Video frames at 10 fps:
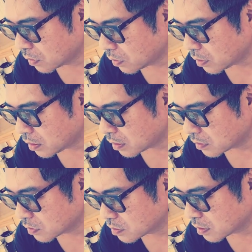大き
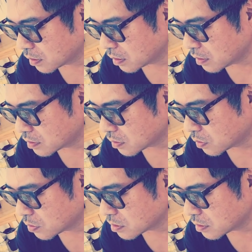な組織が一
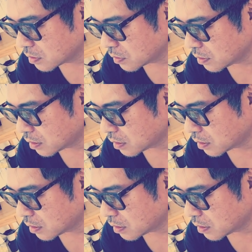個人の